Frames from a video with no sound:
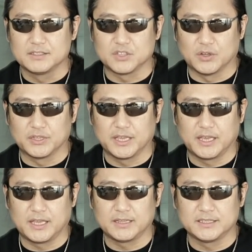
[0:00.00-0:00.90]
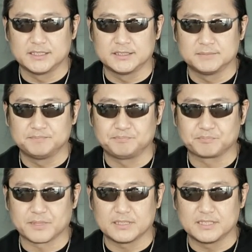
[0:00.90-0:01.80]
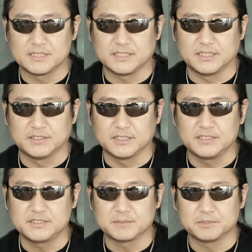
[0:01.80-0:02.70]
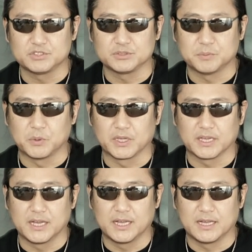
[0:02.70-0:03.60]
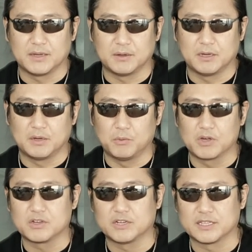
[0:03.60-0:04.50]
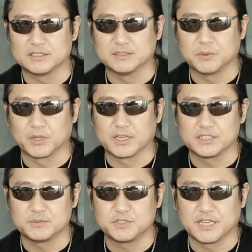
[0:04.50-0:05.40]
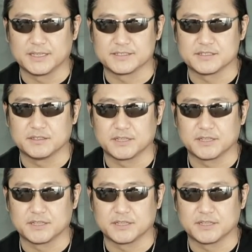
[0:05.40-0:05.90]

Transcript: 전에는 사실 이런 흰색 부츠 보기가 워커라든지 보기가 쉽지 않았어요.